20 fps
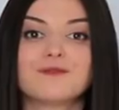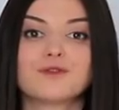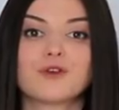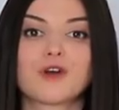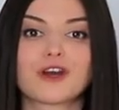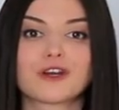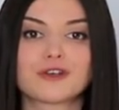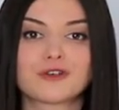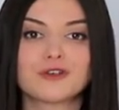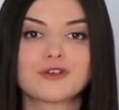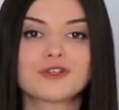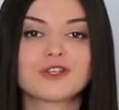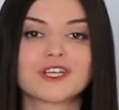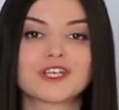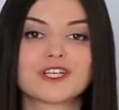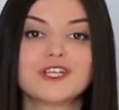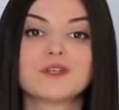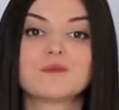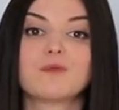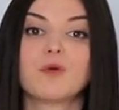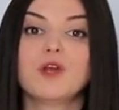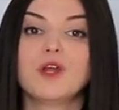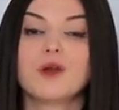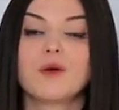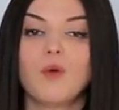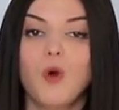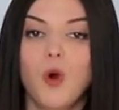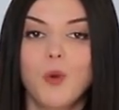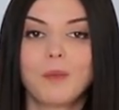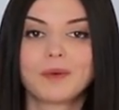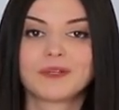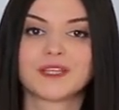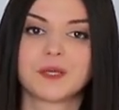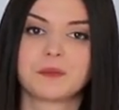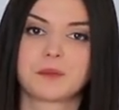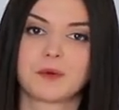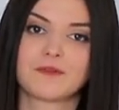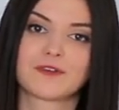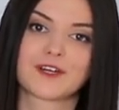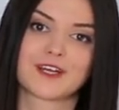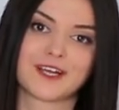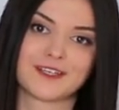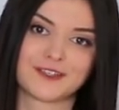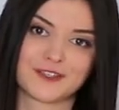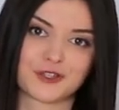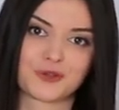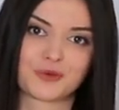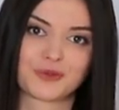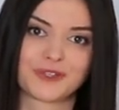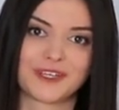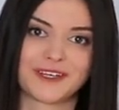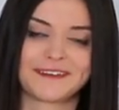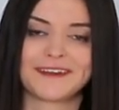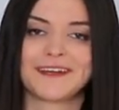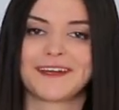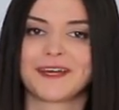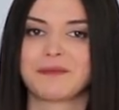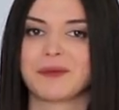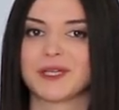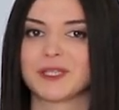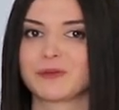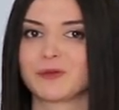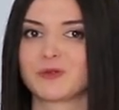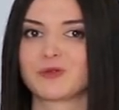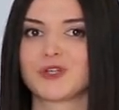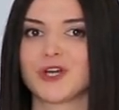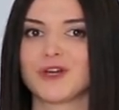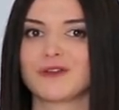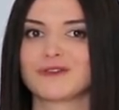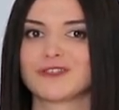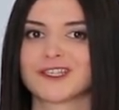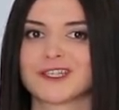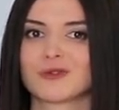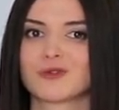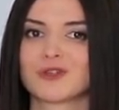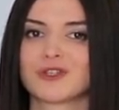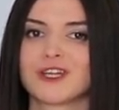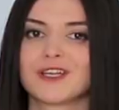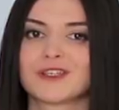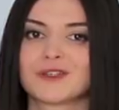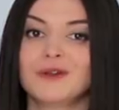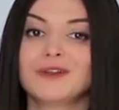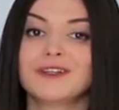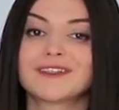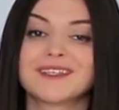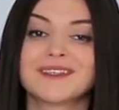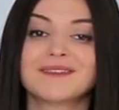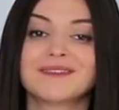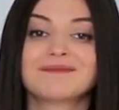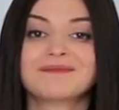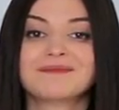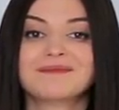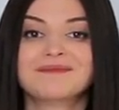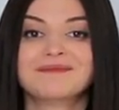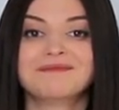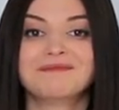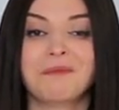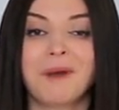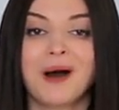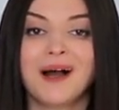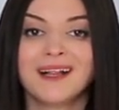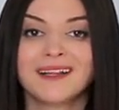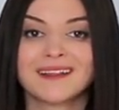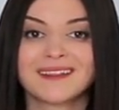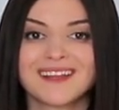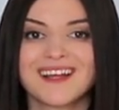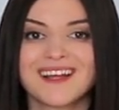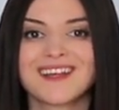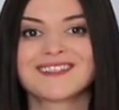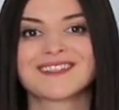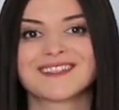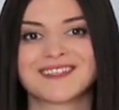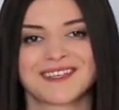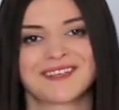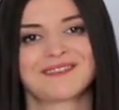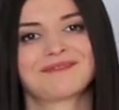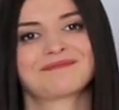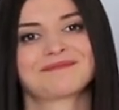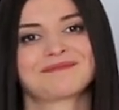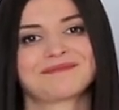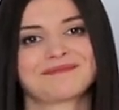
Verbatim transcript: Но хорошо, что нашлись более опытные повары-конструкторы. Ребята получают заслуженное золото. Молодцы!